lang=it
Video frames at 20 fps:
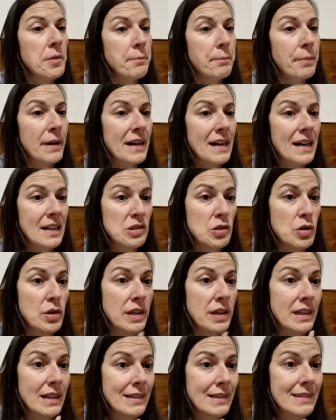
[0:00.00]
imparato
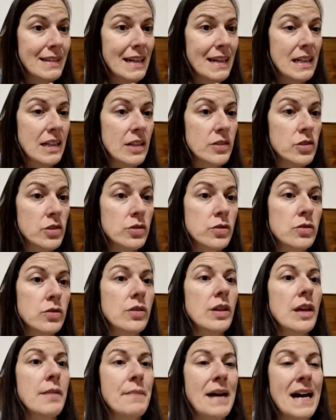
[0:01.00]
in realtà che ci
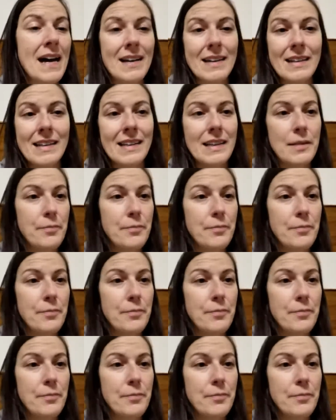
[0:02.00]
sono dei marchi